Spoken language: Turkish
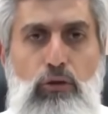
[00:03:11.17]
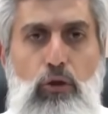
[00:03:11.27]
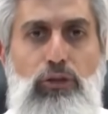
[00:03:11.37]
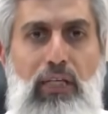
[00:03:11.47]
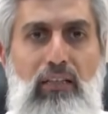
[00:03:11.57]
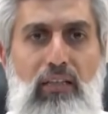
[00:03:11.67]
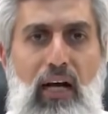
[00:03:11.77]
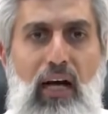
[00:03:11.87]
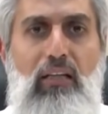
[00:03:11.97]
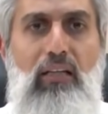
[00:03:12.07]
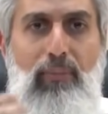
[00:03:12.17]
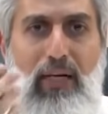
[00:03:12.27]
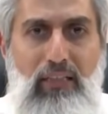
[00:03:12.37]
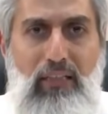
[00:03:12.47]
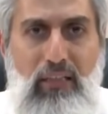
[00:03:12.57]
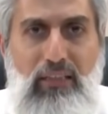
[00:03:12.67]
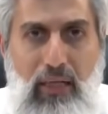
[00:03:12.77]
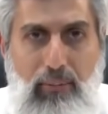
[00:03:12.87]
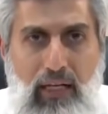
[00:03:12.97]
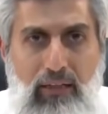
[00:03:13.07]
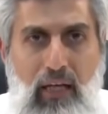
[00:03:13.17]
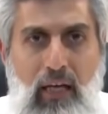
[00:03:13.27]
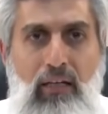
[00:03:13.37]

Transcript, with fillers: gözaltına aldırmadığınız zaman